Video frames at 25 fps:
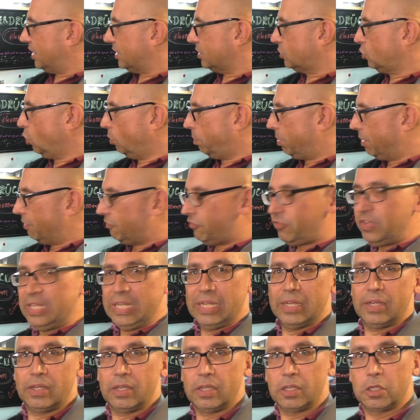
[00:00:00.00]
ja super
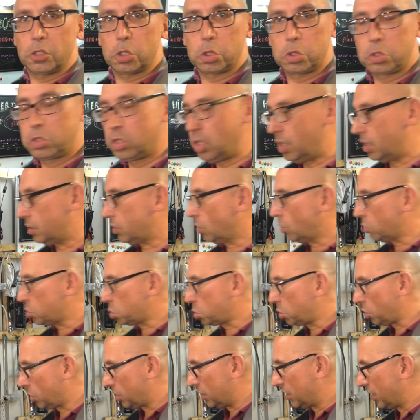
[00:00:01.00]
viele St äh,
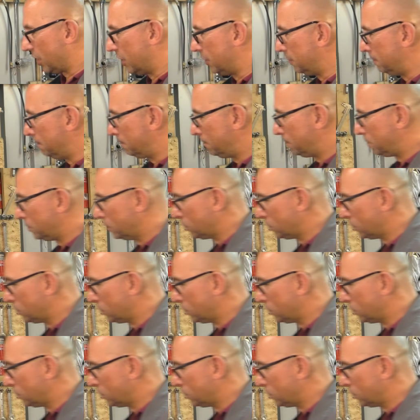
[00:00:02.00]
Druckstücke drin.